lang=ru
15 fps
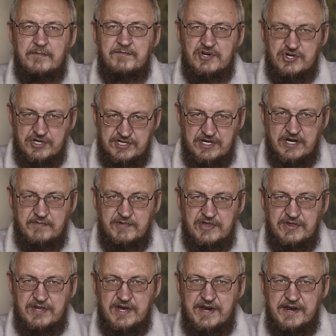Пишите
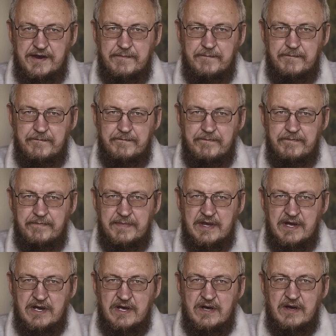комментарии.
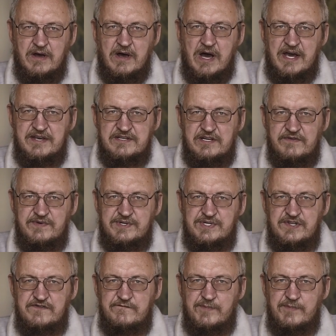А если вы здесь